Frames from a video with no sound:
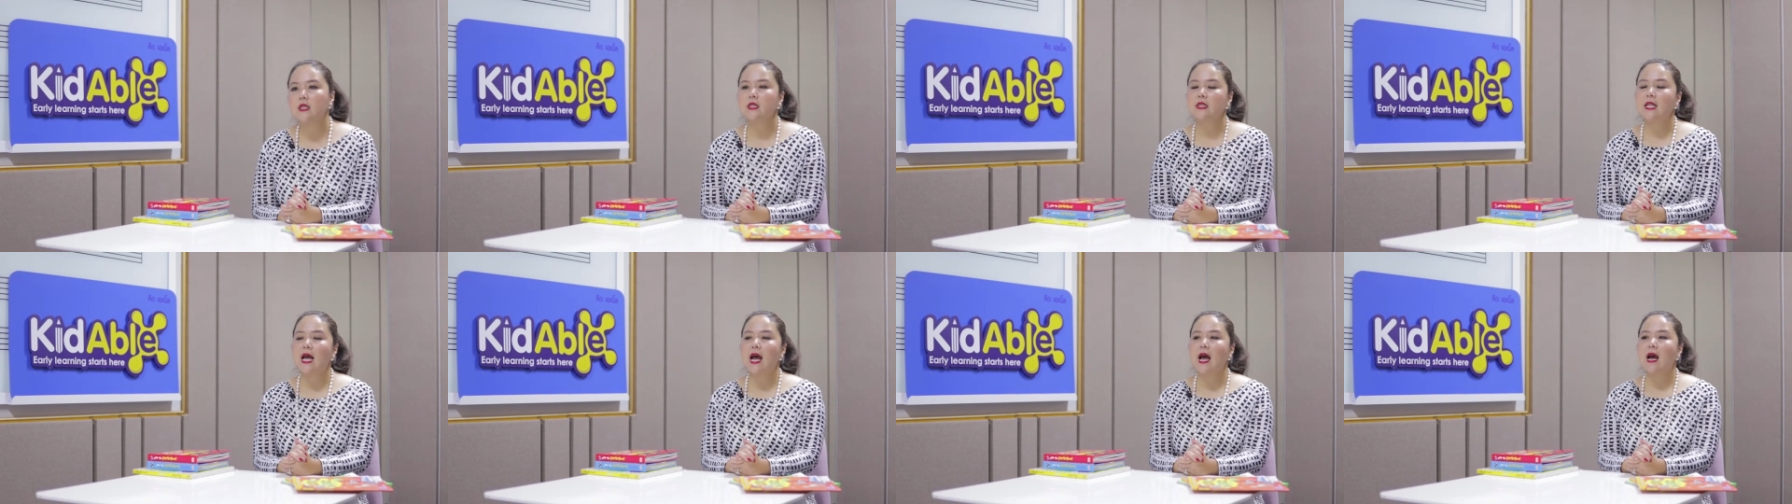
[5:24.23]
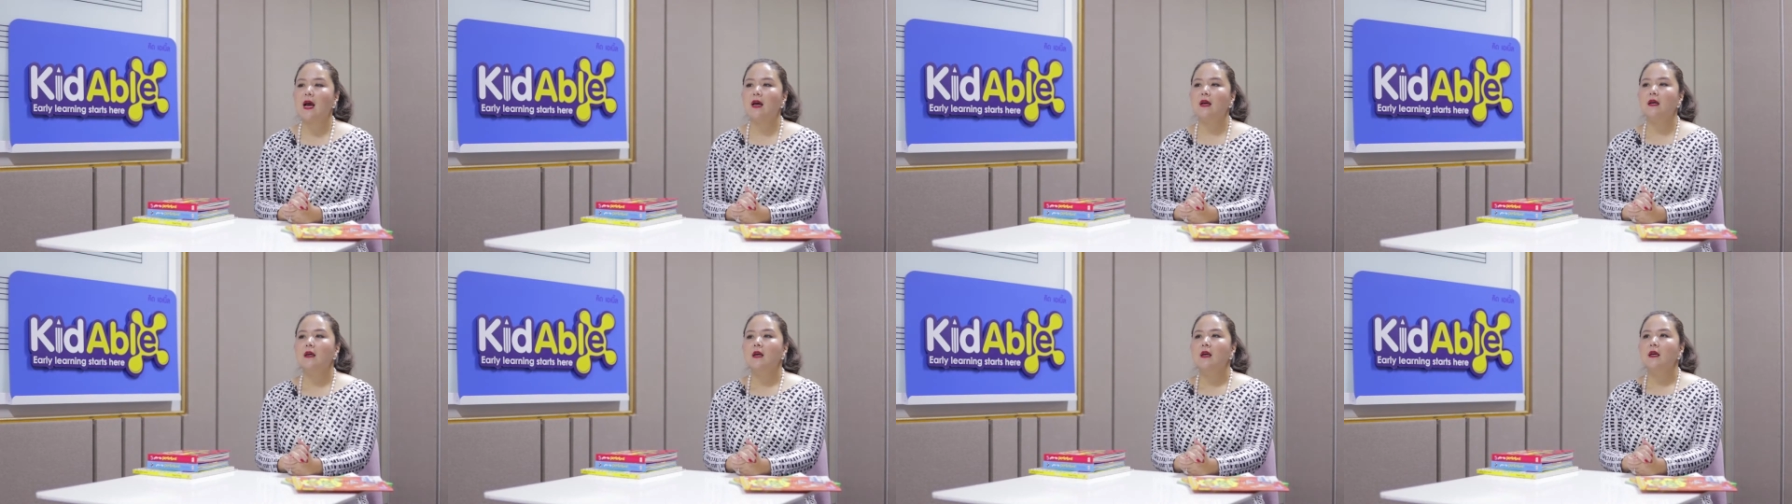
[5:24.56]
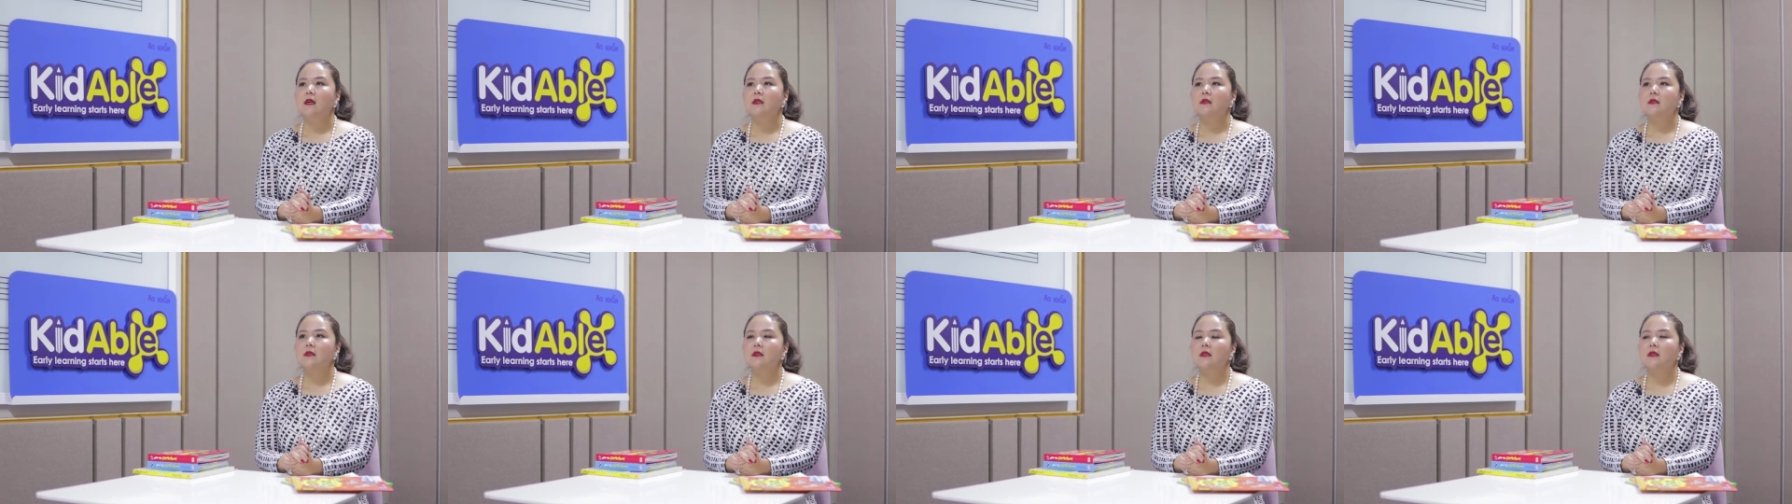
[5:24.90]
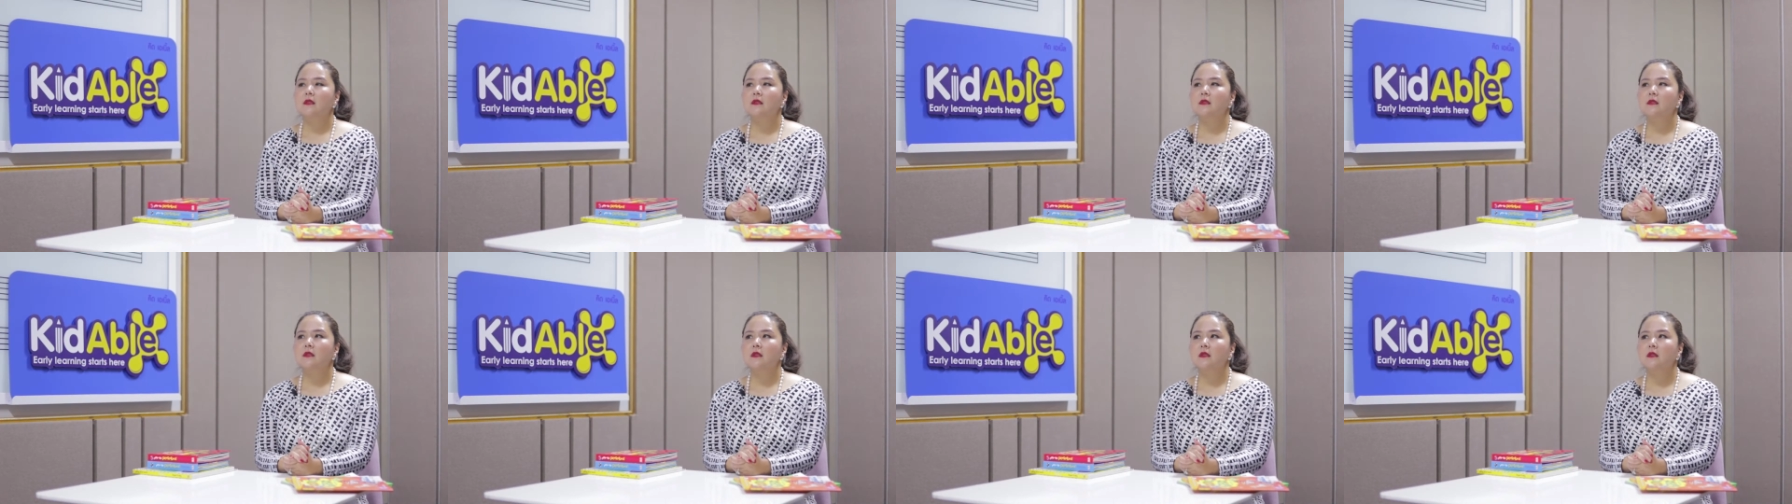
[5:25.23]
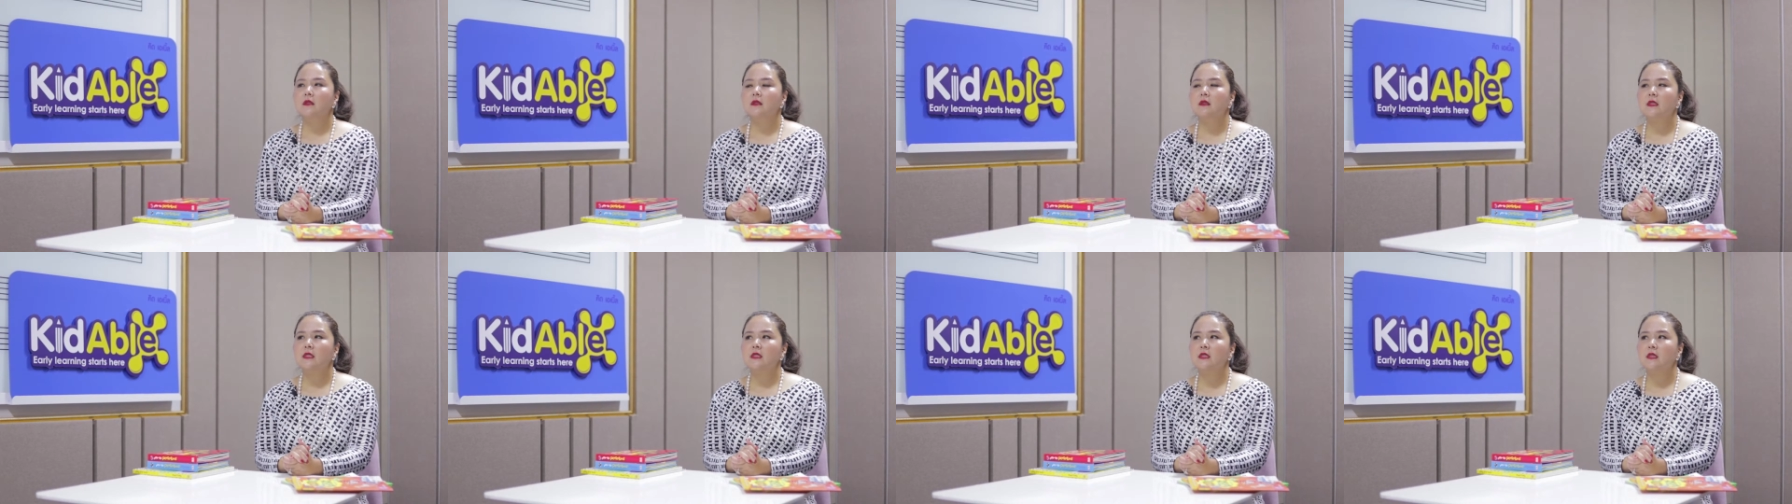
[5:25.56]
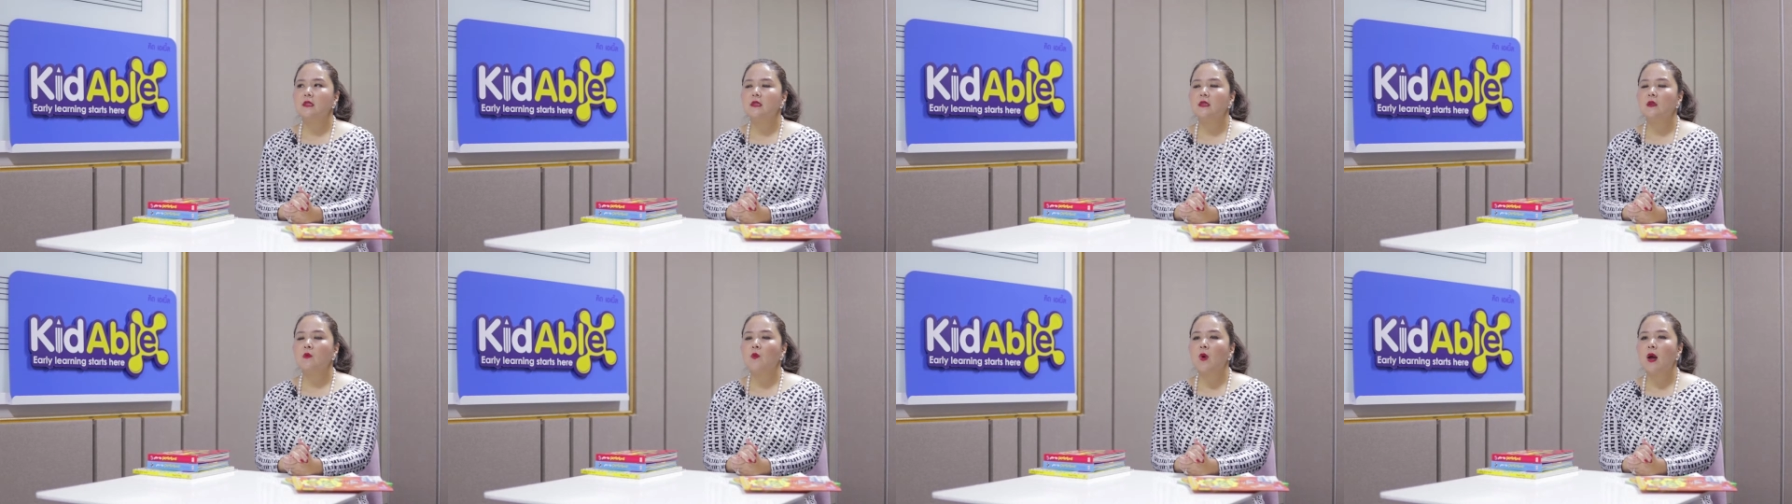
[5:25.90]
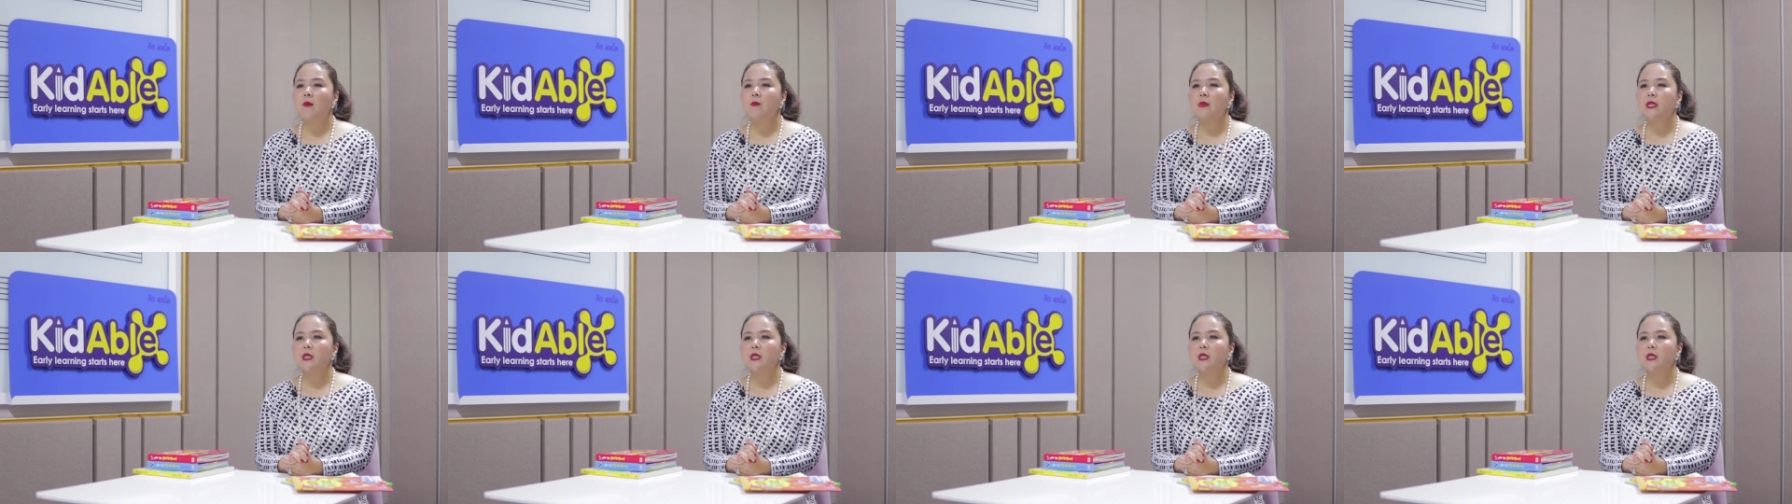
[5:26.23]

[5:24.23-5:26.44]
ต่างๆฉะนั้นดิฉันคิดว่า